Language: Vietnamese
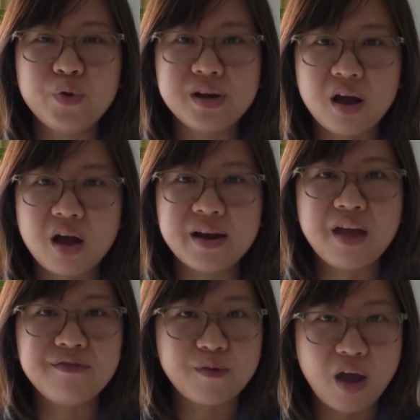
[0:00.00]
QR
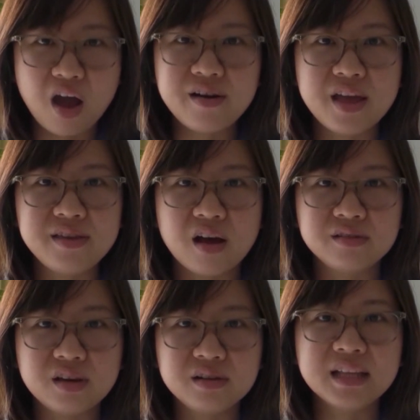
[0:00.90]
để vào đó để
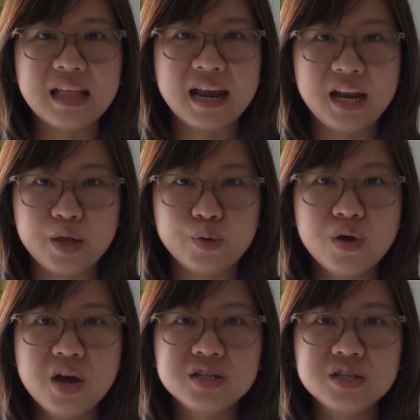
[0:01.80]
nhận những cái tài liệu